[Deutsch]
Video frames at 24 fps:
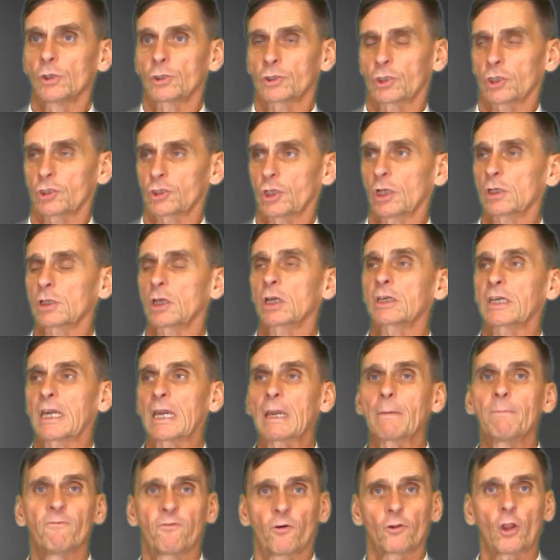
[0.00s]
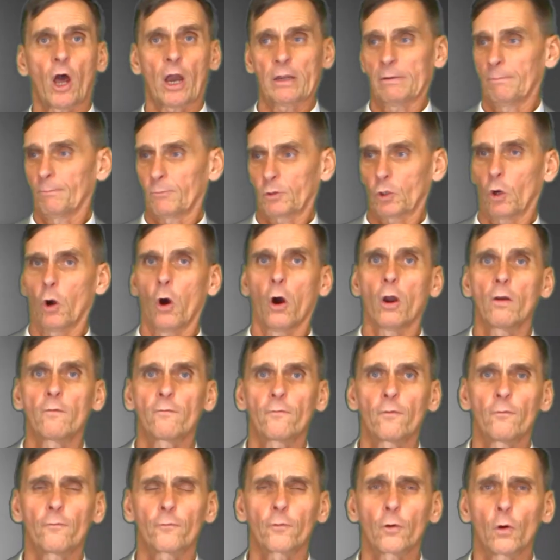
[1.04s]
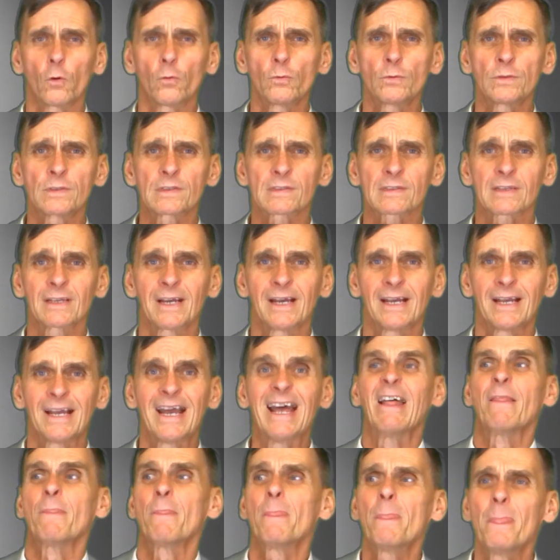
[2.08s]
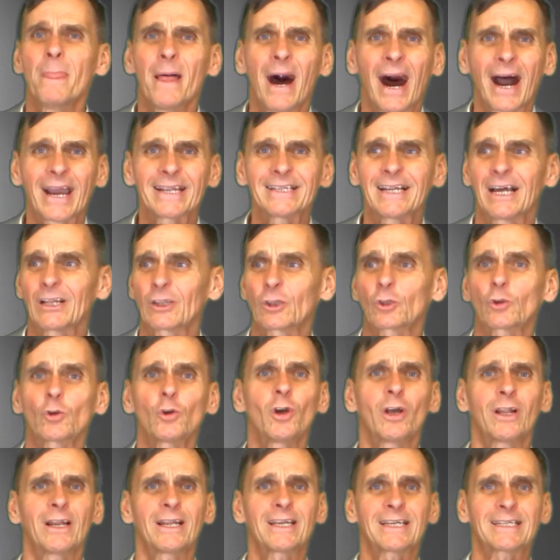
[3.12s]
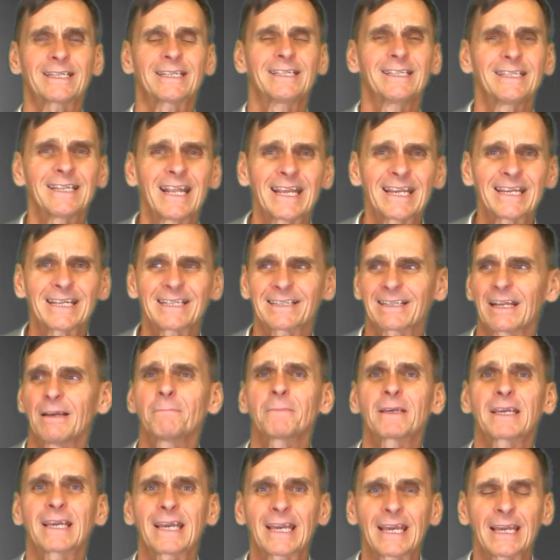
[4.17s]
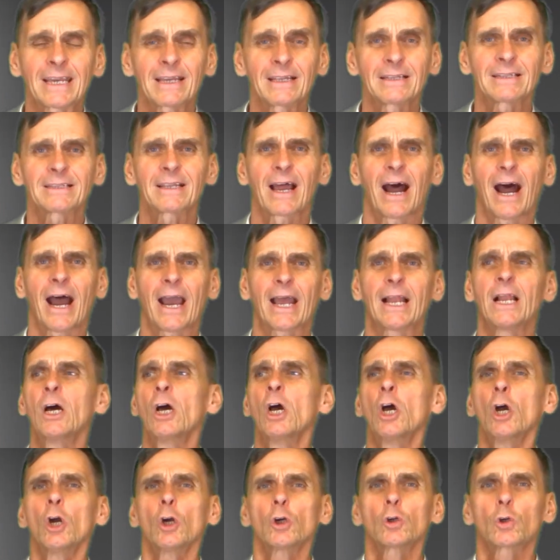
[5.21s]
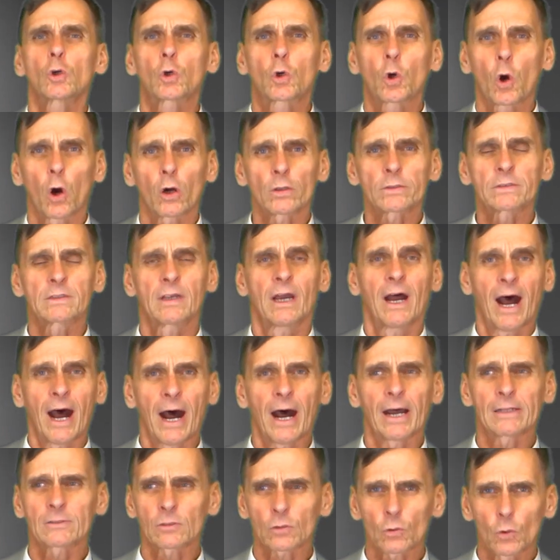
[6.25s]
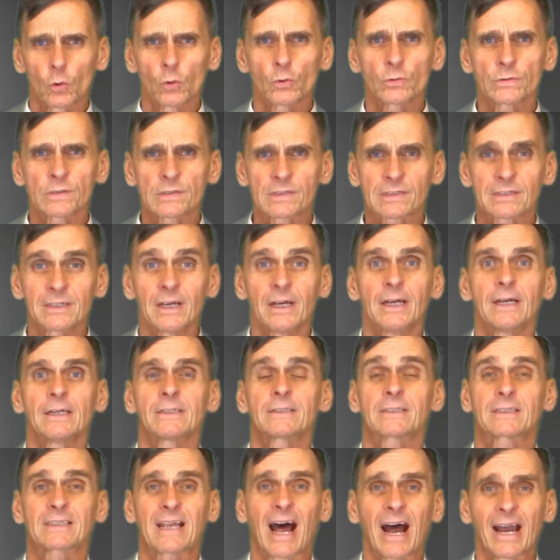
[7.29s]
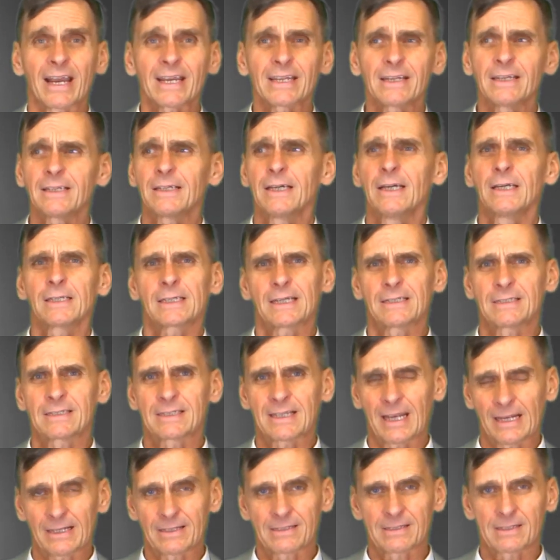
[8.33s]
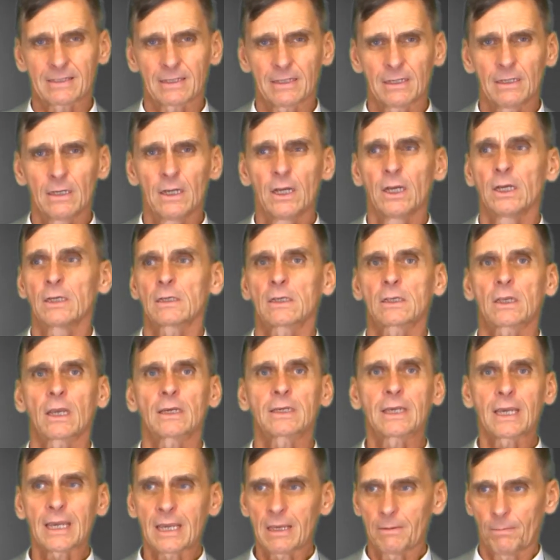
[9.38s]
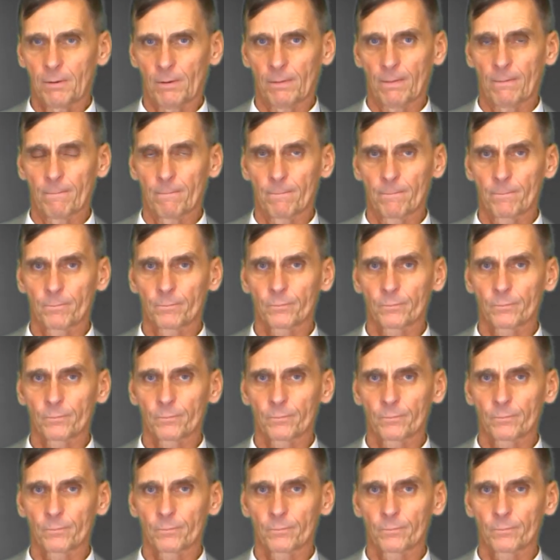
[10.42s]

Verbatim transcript: ist es denn gegeben von einem Teufel für uns? Nein, natürlich nicht. Im Gegenteil, Gott hat uns seine Gesetze gegeben.